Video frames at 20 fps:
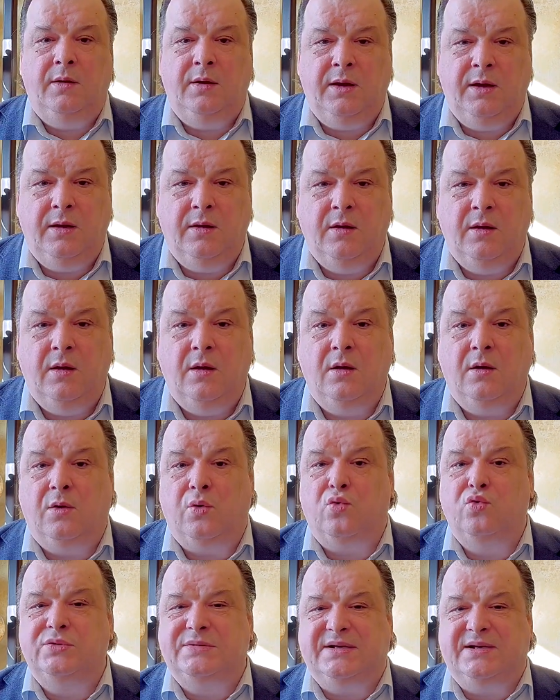И к
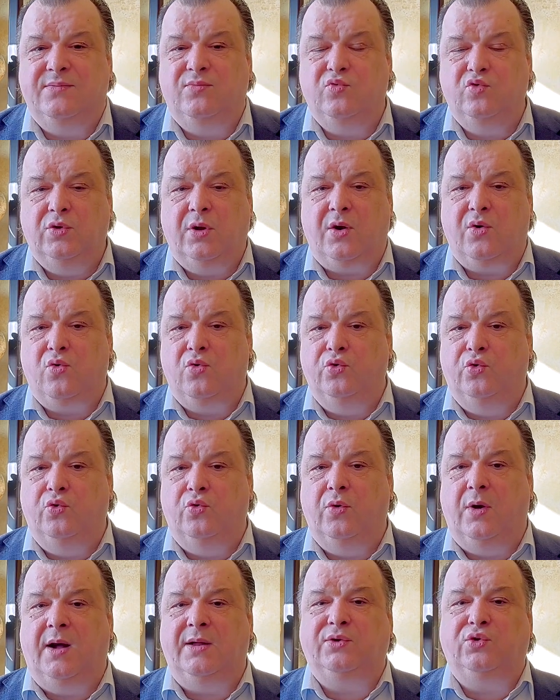русскому
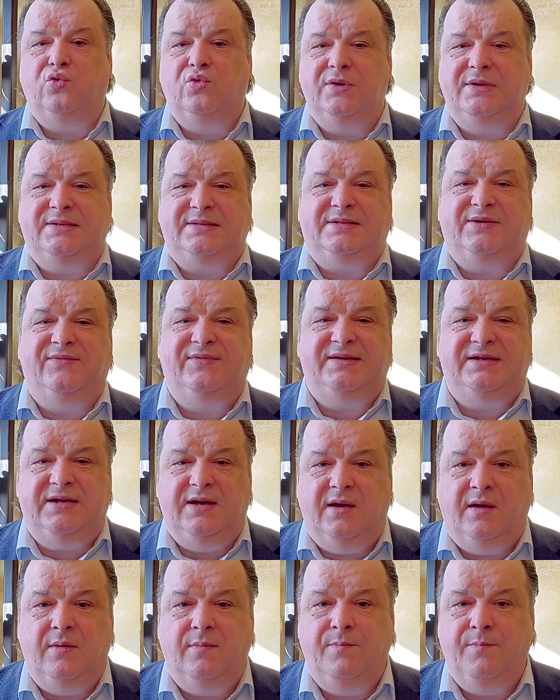народу относятся
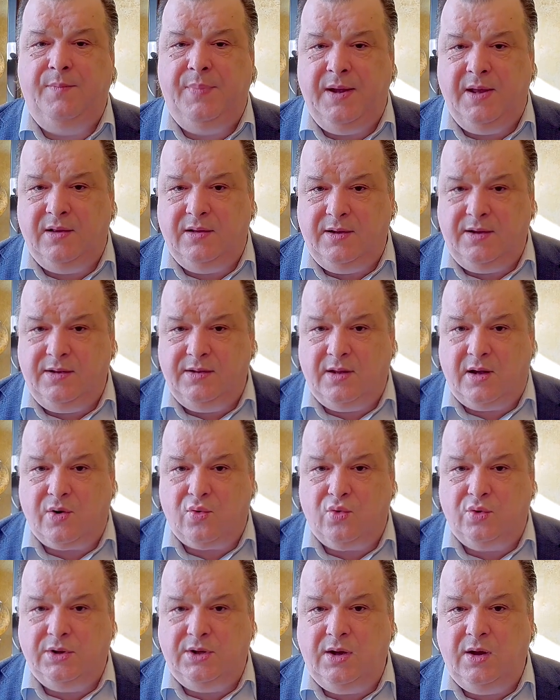все белые
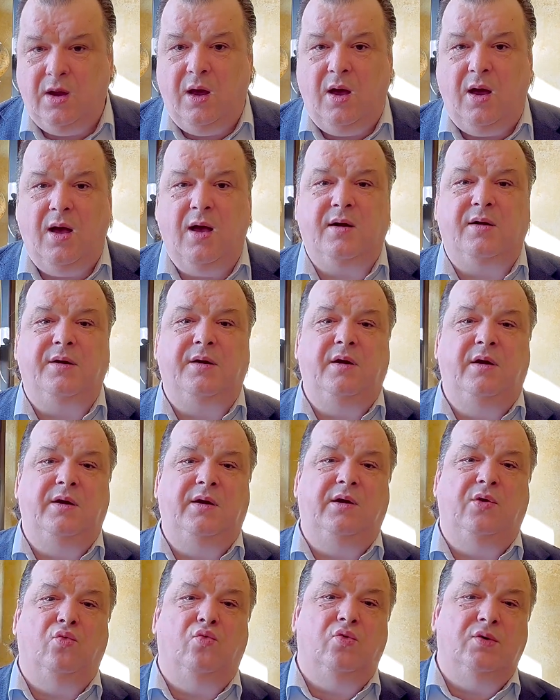народы, а к
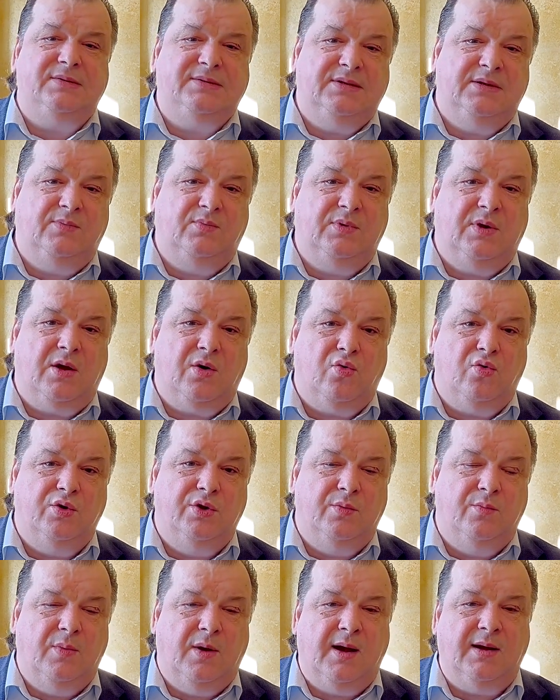религиозным
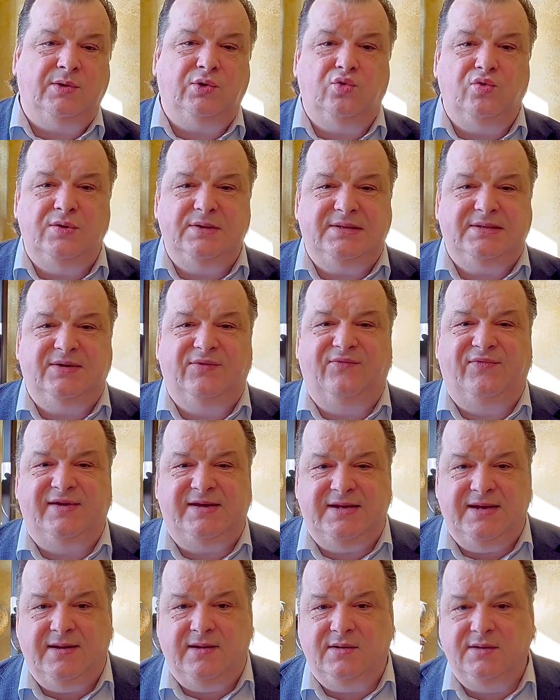народам относятся
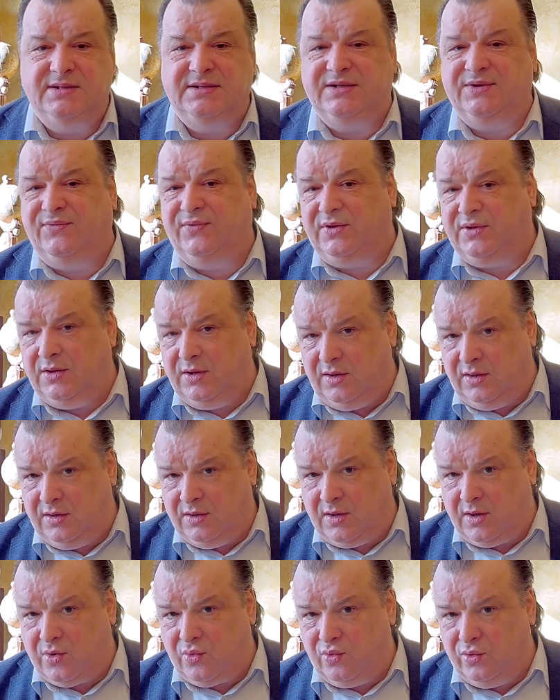все цветные
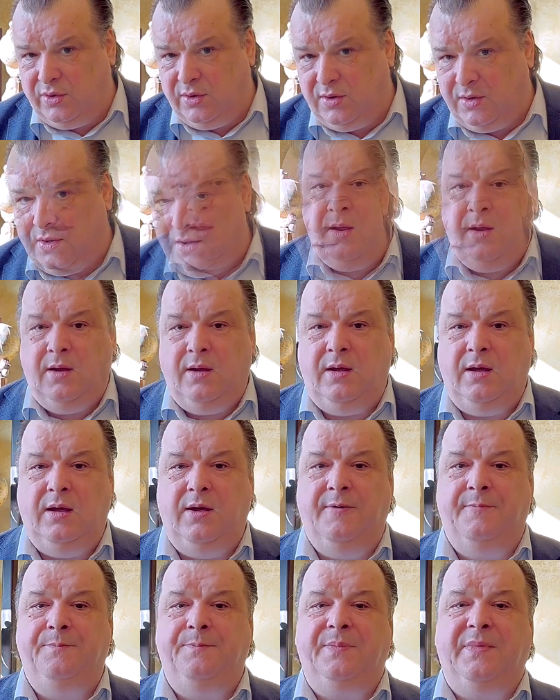народы.
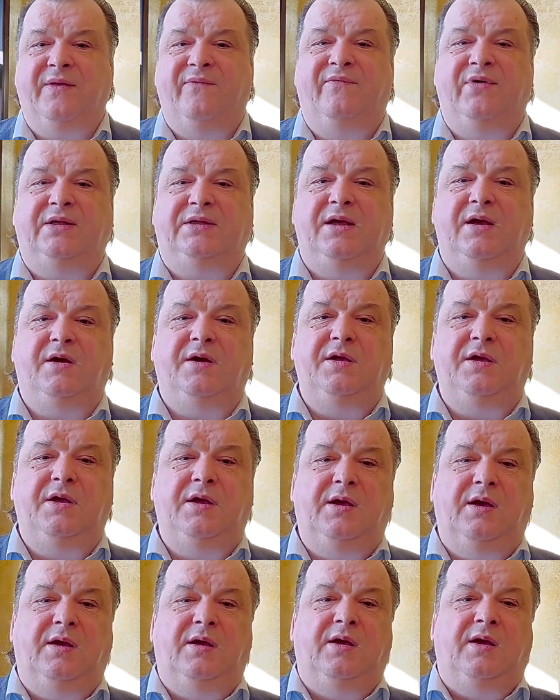И в этой
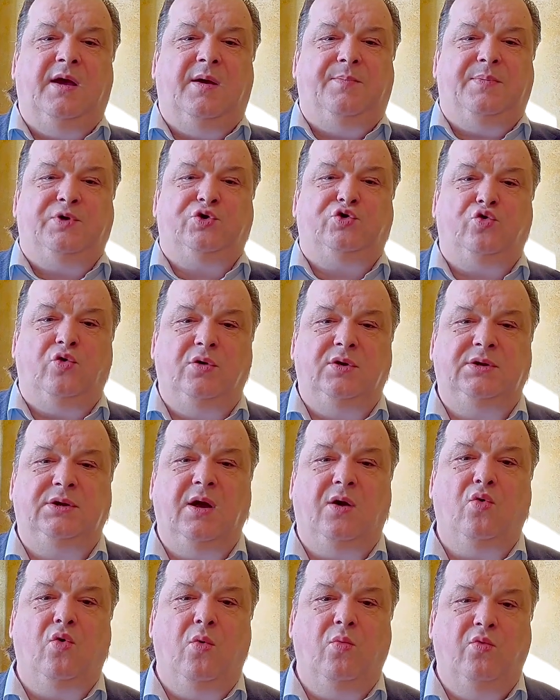книге я пришел к
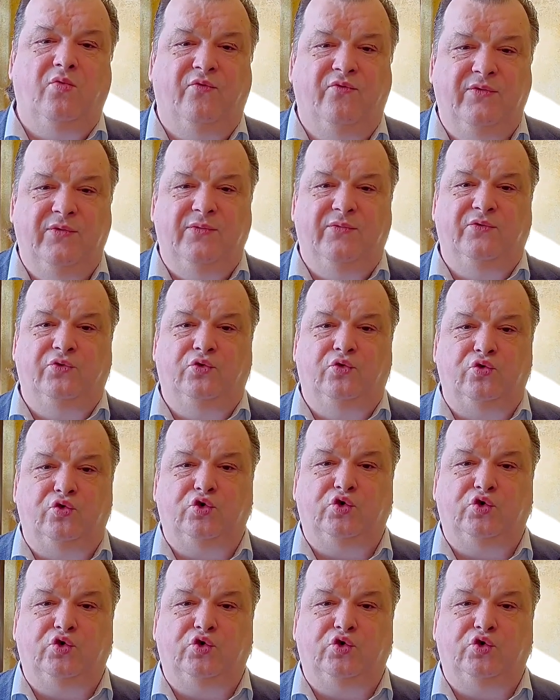такому выводу,